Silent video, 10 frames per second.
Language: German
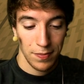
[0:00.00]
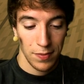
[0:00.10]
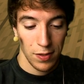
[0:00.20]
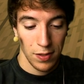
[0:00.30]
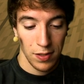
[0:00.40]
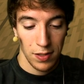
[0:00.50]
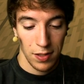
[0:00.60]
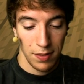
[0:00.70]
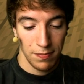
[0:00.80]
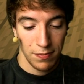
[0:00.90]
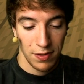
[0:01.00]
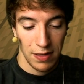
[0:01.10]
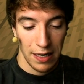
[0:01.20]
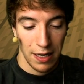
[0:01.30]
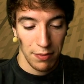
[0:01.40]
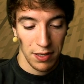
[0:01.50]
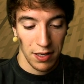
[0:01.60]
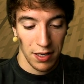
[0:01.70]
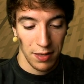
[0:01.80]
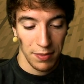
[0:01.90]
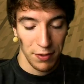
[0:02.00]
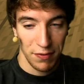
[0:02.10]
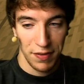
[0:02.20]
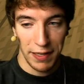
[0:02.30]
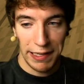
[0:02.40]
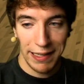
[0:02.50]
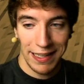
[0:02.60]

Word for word: Und ähm, dann habe ich gar nicht mehr so viel.